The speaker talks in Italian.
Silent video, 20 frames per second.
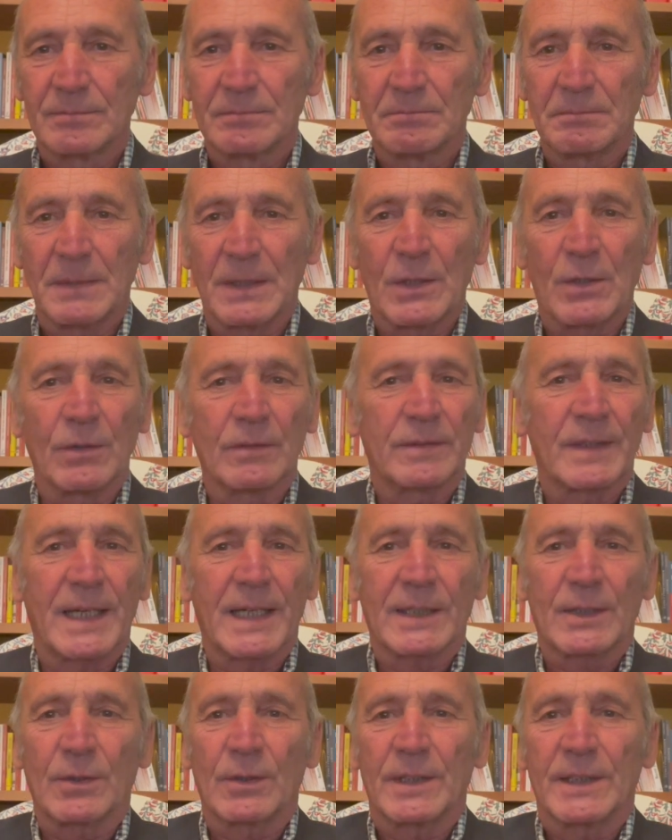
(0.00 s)
il
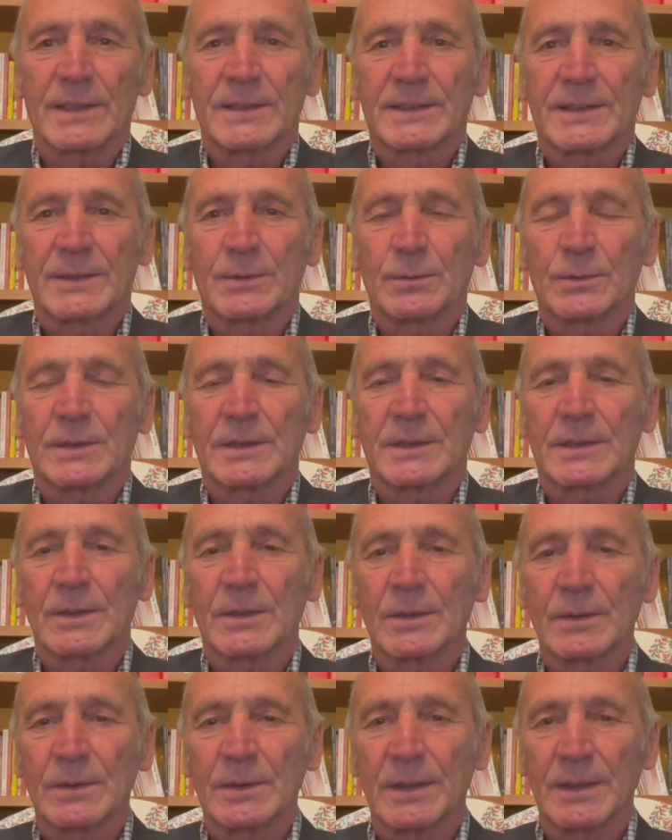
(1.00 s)
governo, le
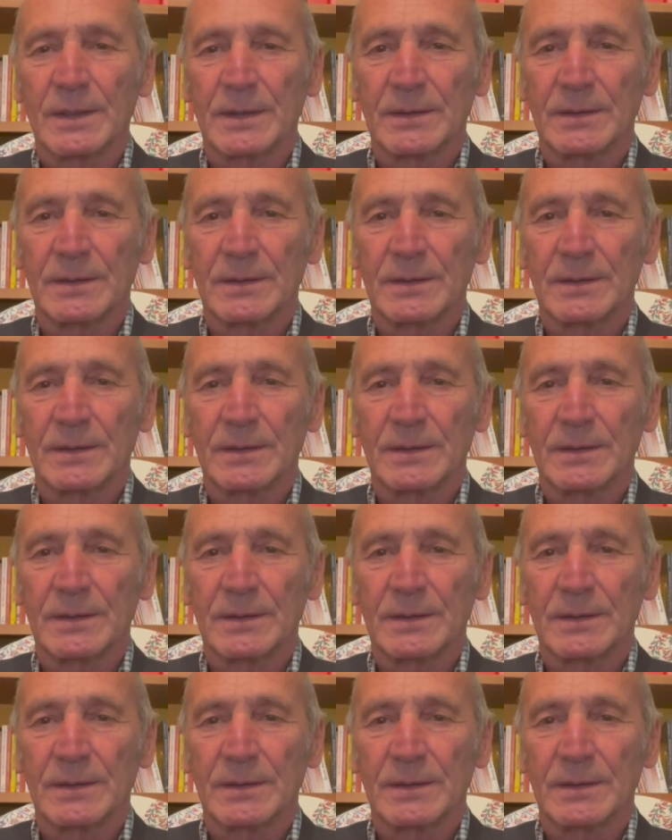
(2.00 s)
istituzioni,